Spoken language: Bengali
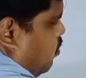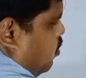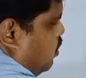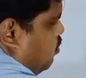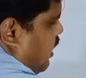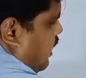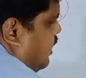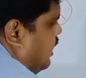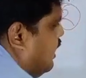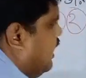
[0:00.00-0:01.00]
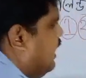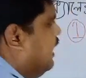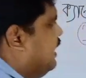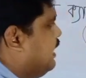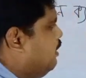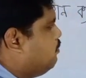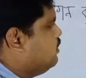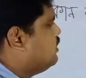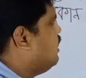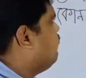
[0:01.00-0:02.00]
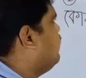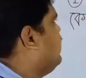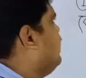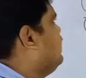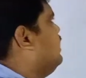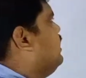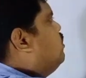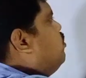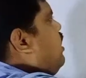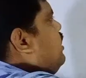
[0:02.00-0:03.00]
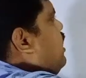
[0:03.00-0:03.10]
বুধবার এখানে পরিষ্কার বোঝা যাচ্ছে যে দু